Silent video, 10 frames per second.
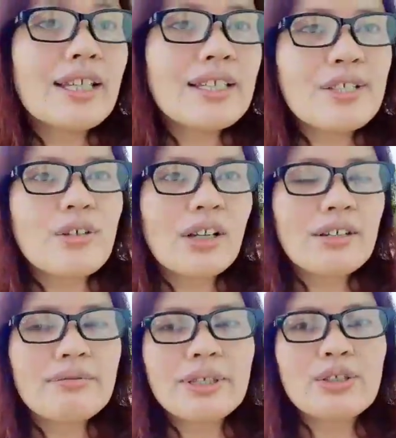guys, yung
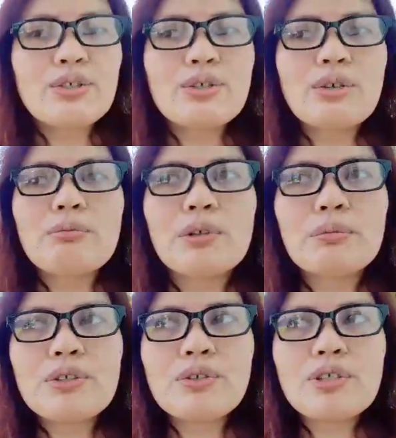aking video. So ang
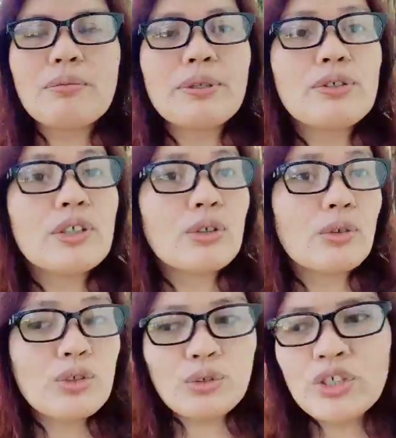purpose ko sa video nito,
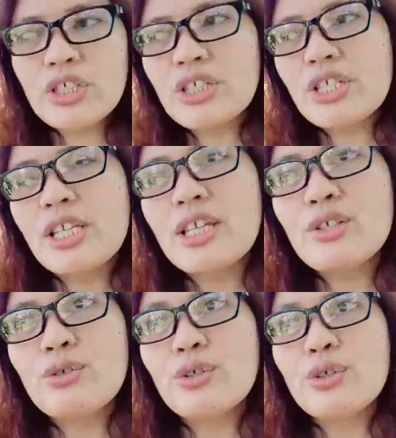gusto ko i-share sa
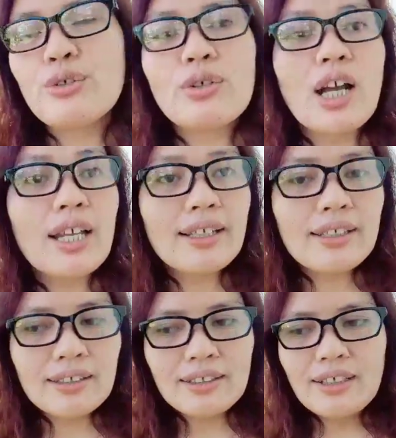inyo yung
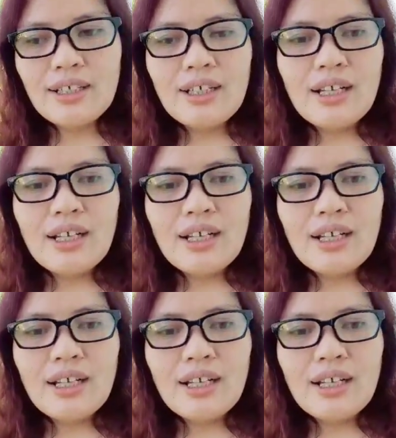aking